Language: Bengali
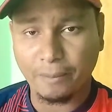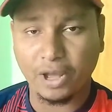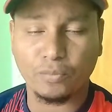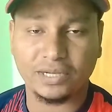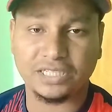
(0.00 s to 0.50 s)

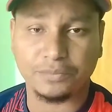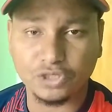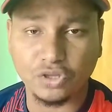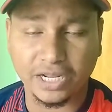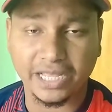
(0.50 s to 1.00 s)
বারো মাসের
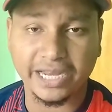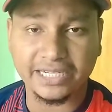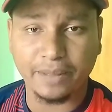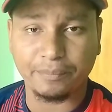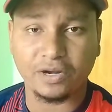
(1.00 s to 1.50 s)
ভিতরে
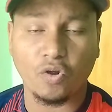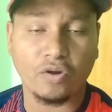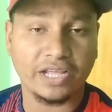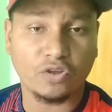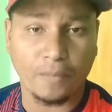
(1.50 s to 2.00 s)
এটা আপনার
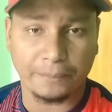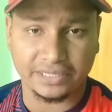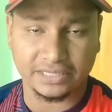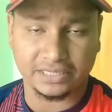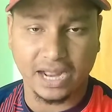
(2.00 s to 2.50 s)
অনেক
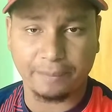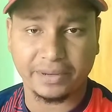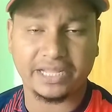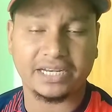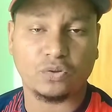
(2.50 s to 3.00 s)
কমপ্লিকেটেড
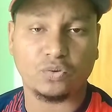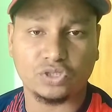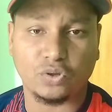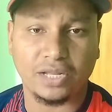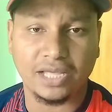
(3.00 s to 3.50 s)
আপনাকে এটা
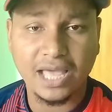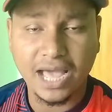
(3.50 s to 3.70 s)
করতে হলে